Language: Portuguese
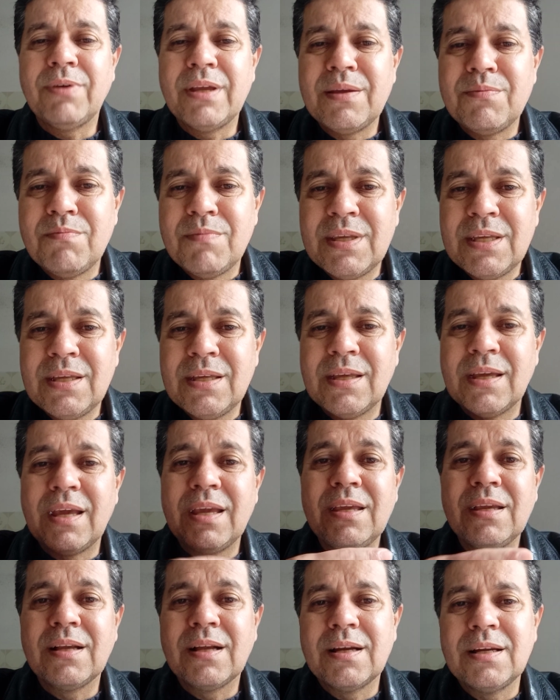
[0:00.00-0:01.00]
em mim,
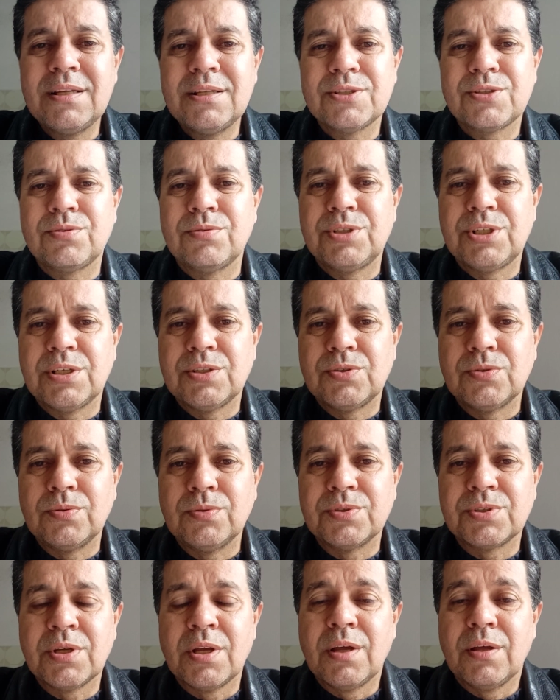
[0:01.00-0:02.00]
em Cristo
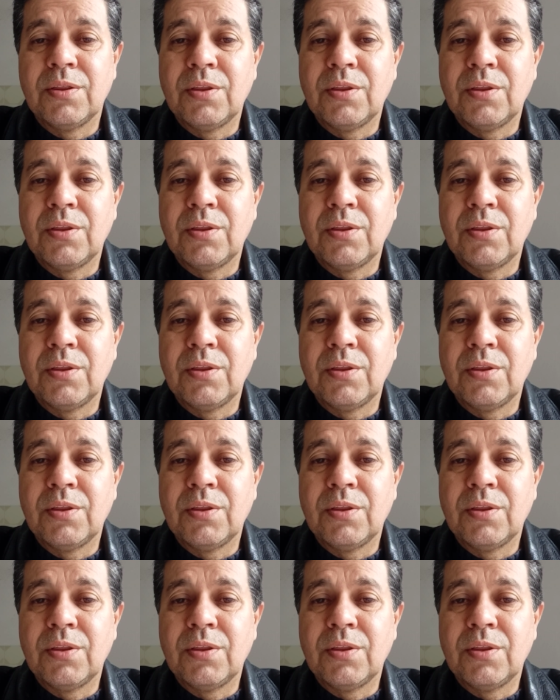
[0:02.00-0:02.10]
Jesus.